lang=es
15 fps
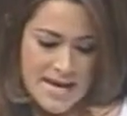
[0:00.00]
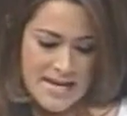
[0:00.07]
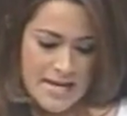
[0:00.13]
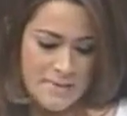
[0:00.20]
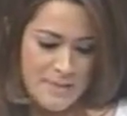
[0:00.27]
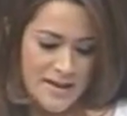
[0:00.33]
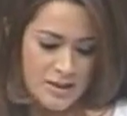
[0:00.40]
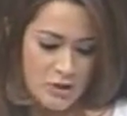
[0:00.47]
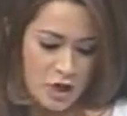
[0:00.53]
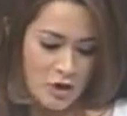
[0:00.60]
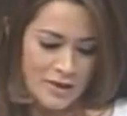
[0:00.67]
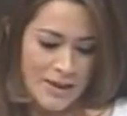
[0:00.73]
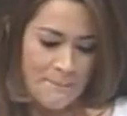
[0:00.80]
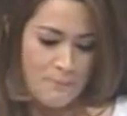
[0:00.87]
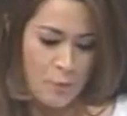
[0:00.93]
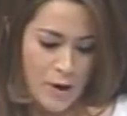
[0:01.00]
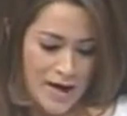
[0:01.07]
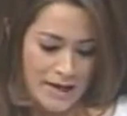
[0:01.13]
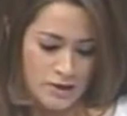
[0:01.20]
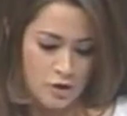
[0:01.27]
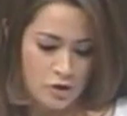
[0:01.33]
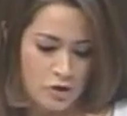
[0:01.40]
Y la inversión en
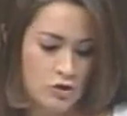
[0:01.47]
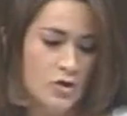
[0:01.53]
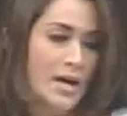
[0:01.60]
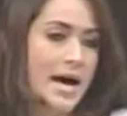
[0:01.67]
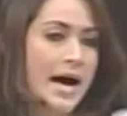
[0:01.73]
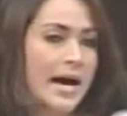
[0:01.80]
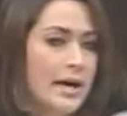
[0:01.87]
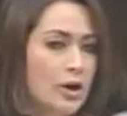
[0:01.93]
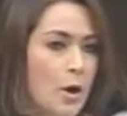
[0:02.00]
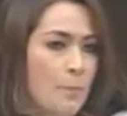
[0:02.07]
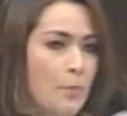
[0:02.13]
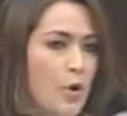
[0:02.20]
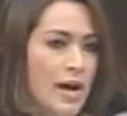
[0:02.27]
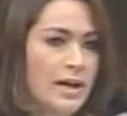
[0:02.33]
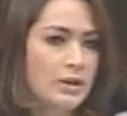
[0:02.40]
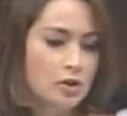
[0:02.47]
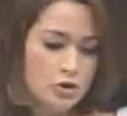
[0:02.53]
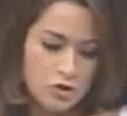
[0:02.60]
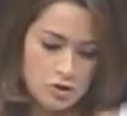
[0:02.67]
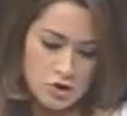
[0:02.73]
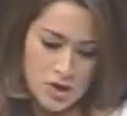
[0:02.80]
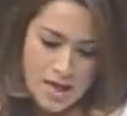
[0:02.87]
puertos,
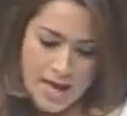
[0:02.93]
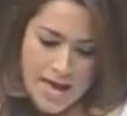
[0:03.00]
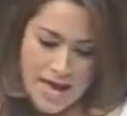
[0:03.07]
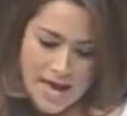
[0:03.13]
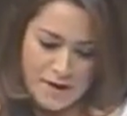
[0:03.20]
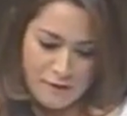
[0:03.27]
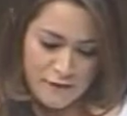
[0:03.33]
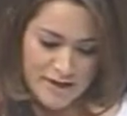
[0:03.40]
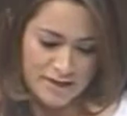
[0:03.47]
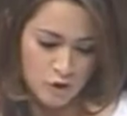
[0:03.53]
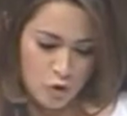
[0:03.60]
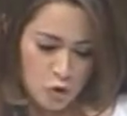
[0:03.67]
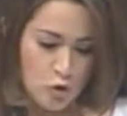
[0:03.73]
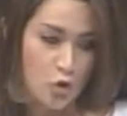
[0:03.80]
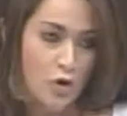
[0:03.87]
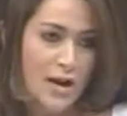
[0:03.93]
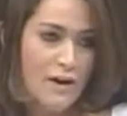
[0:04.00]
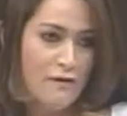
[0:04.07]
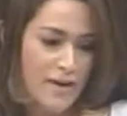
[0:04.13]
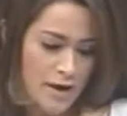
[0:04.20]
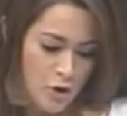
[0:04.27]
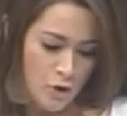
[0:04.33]
aeropuertos, e
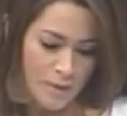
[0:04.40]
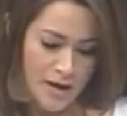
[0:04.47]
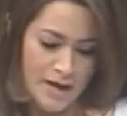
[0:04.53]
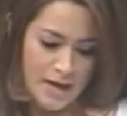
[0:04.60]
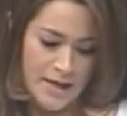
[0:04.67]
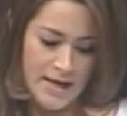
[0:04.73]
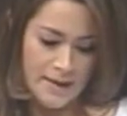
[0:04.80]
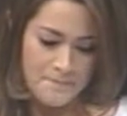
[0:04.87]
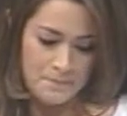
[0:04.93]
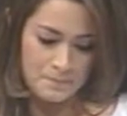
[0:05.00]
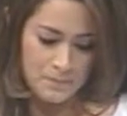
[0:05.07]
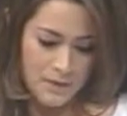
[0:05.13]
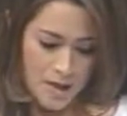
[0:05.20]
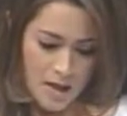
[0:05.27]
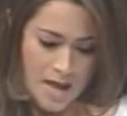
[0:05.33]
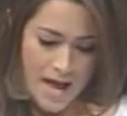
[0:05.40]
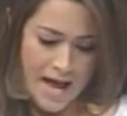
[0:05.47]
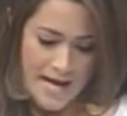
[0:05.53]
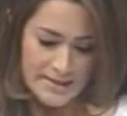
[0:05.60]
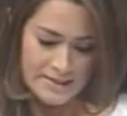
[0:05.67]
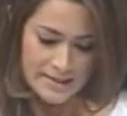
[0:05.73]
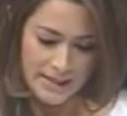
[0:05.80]
infraestructura ferroviaria
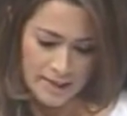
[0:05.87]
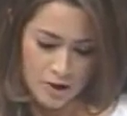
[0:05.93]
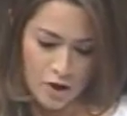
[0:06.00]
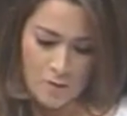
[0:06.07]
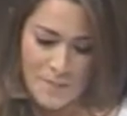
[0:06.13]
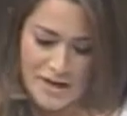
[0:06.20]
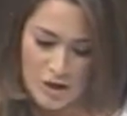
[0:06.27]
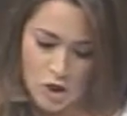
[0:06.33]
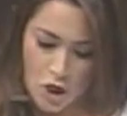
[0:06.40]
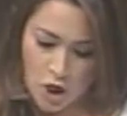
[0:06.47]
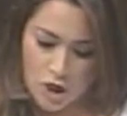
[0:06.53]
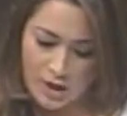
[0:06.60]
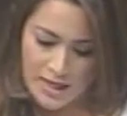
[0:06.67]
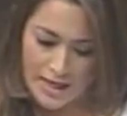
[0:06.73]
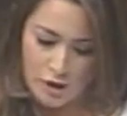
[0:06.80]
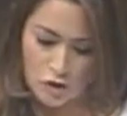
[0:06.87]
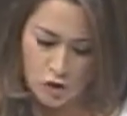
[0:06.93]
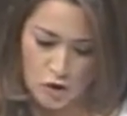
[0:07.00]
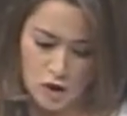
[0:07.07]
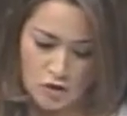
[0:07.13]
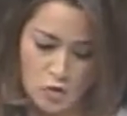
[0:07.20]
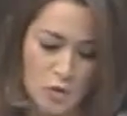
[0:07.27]
ha sido mayor que en
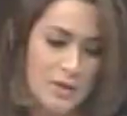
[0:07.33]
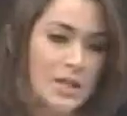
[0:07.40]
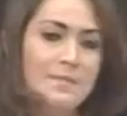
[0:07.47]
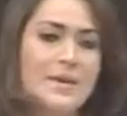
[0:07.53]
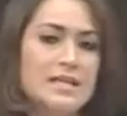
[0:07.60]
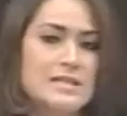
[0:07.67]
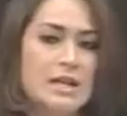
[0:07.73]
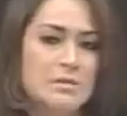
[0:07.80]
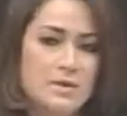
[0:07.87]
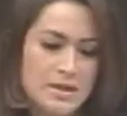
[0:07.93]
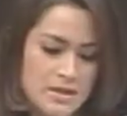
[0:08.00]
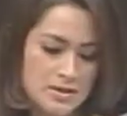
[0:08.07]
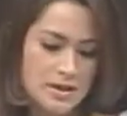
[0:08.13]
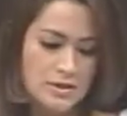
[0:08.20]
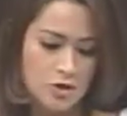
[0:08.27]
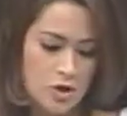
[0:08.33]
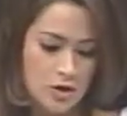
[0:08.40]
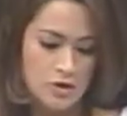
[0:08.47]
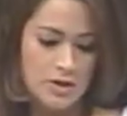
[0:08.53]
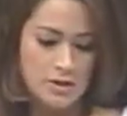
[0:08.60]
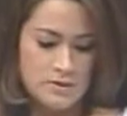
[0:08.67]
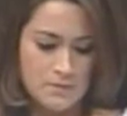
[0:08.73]
las dos últimas
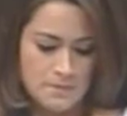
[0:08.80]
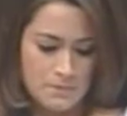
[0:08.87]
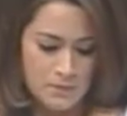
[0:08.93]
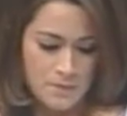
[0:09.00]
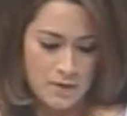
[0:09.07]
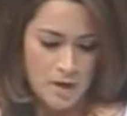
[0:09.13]
administraciones.